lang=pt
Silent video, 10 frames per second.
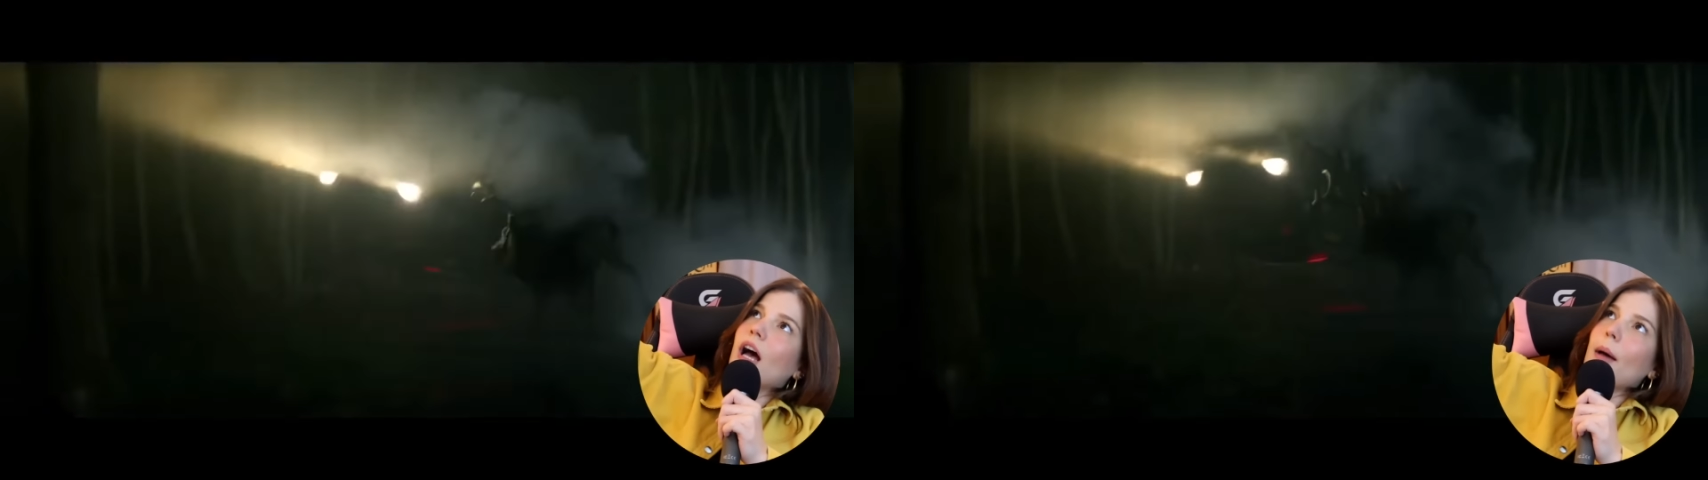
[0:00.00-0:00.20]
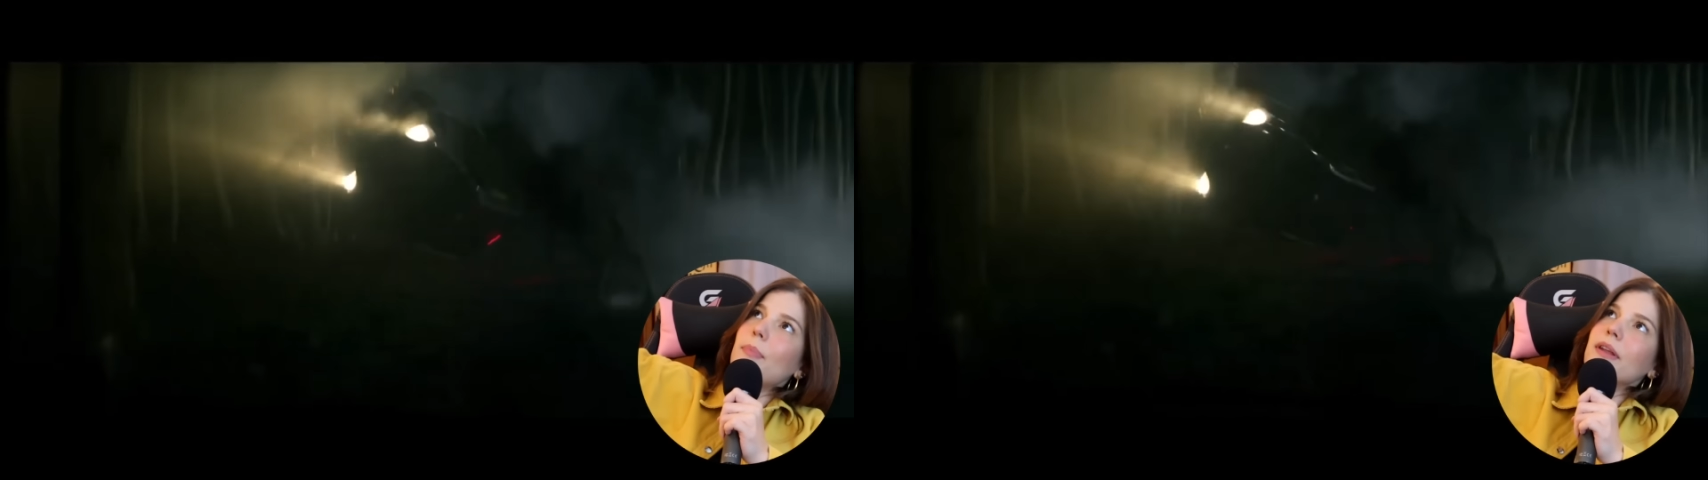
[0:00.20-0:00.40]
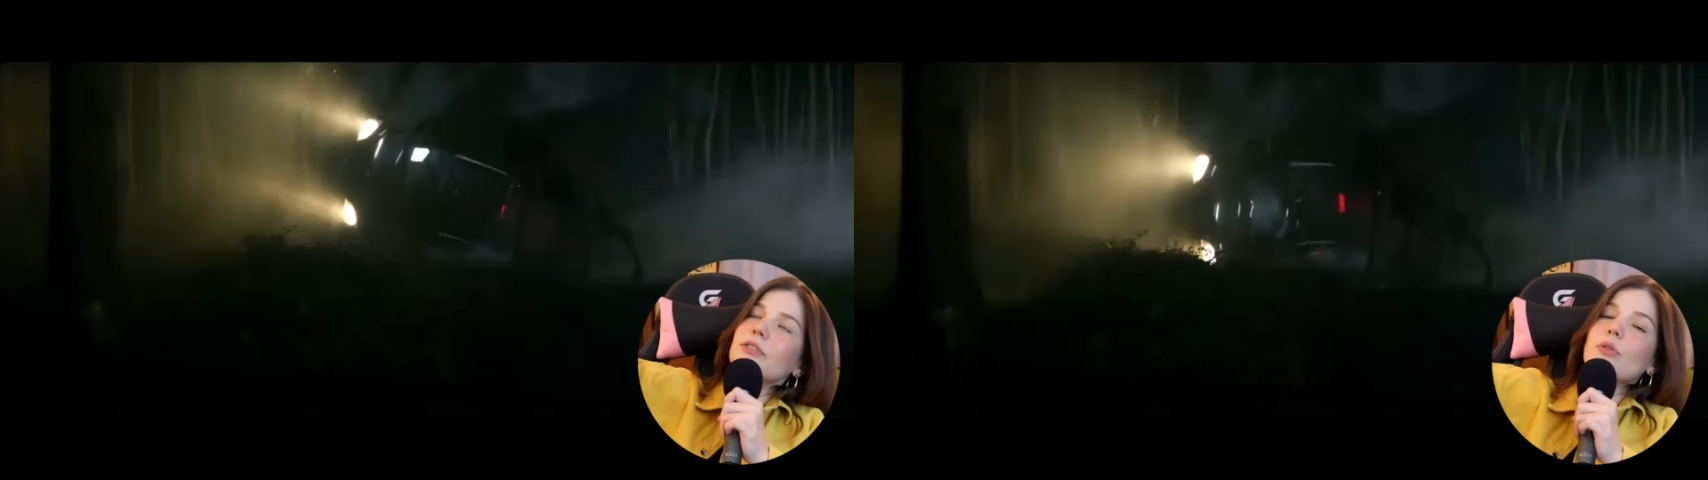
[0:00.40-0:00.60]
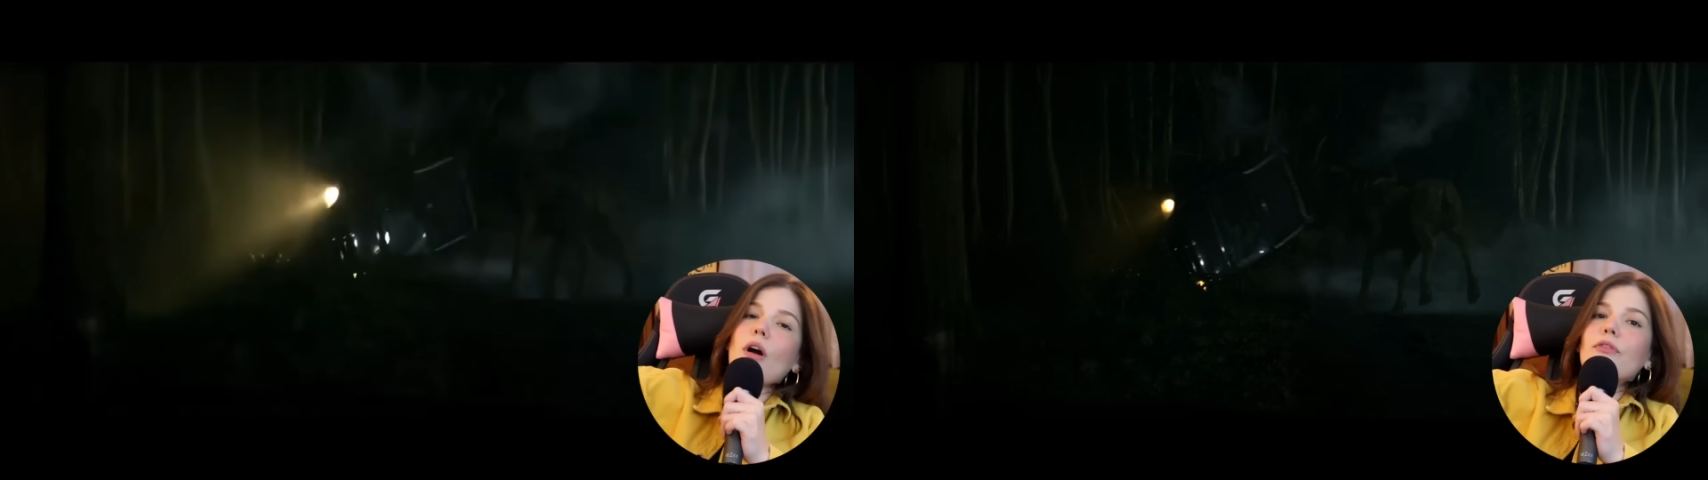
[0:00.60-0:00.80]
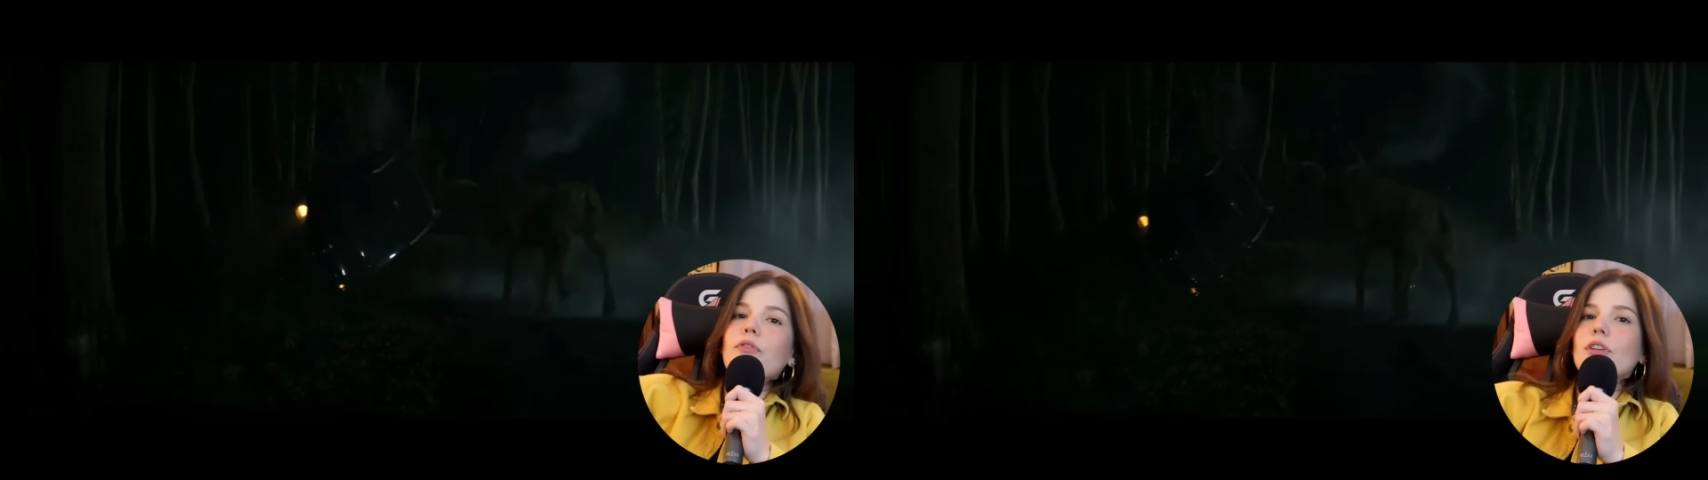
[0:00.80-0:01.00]
apenas com
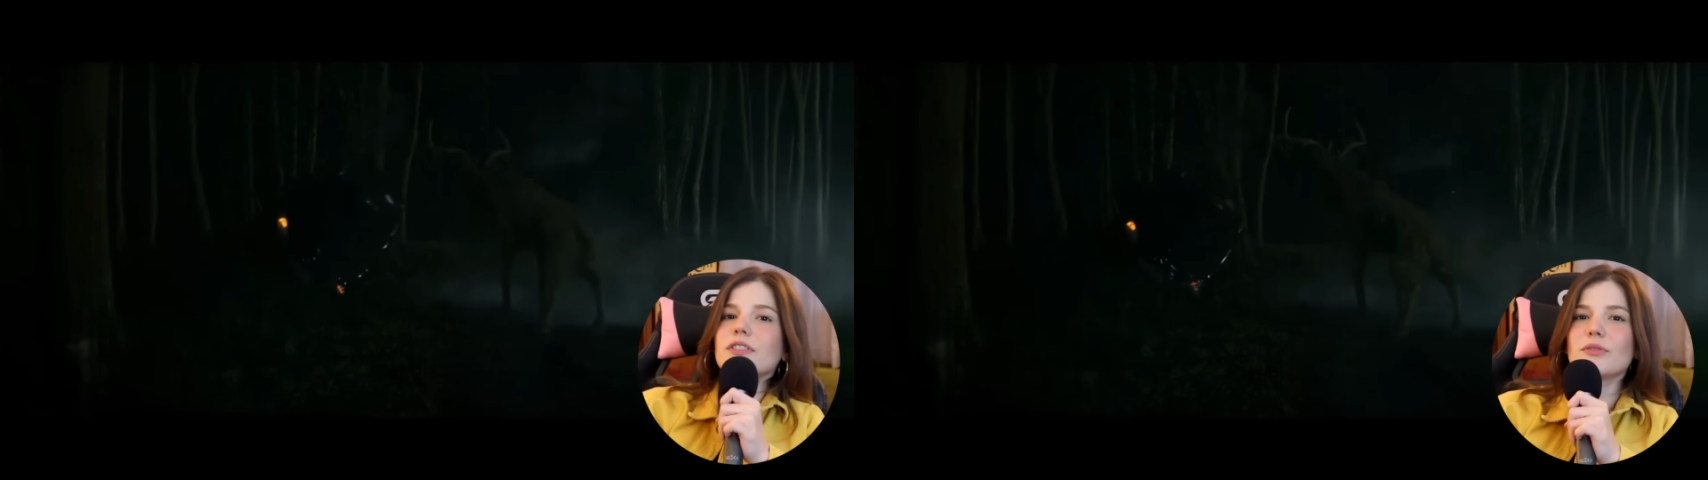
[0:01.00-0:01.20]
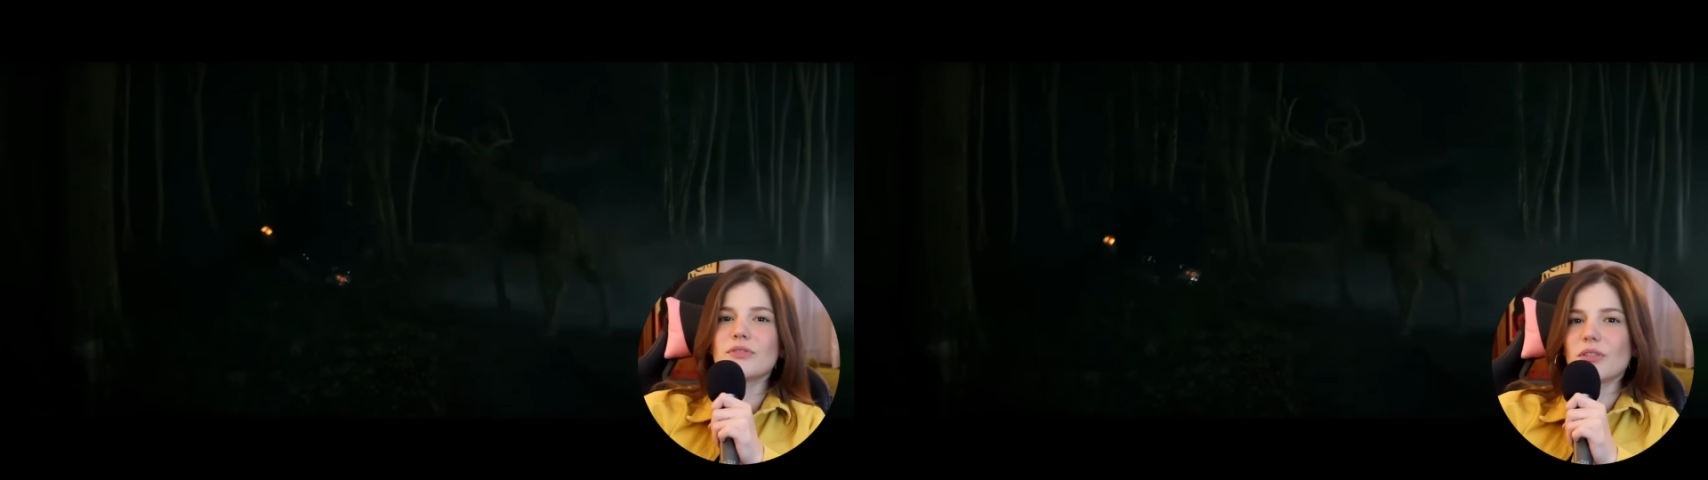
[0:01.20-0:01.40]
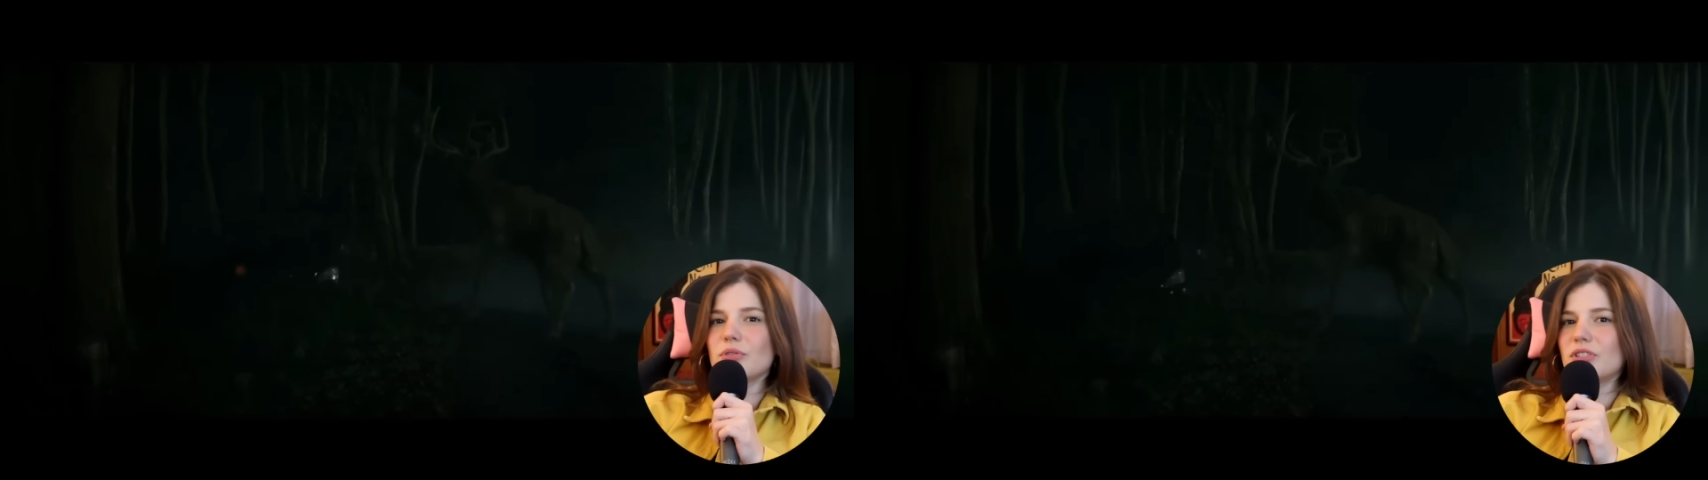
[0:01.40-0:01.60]
a força dos seus